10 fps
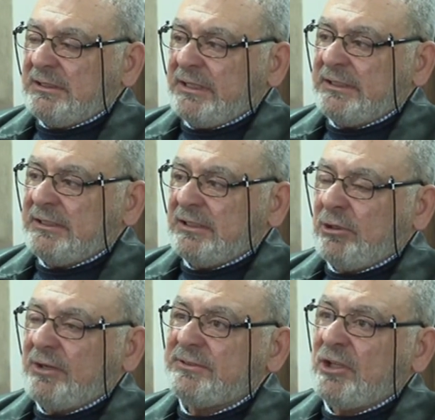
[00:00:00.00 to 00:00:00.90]
يعني
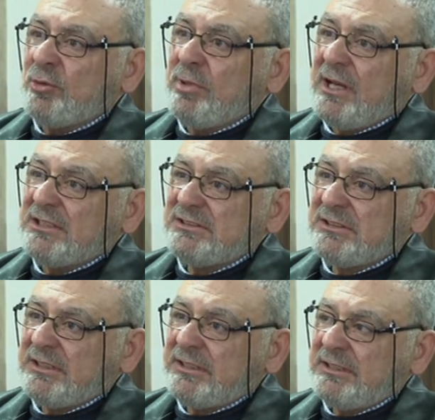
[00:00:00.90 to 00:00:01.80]
غرف نوم
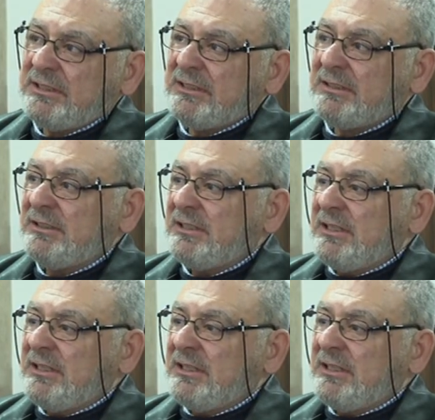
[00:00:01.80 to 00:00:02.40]
خاصة إلى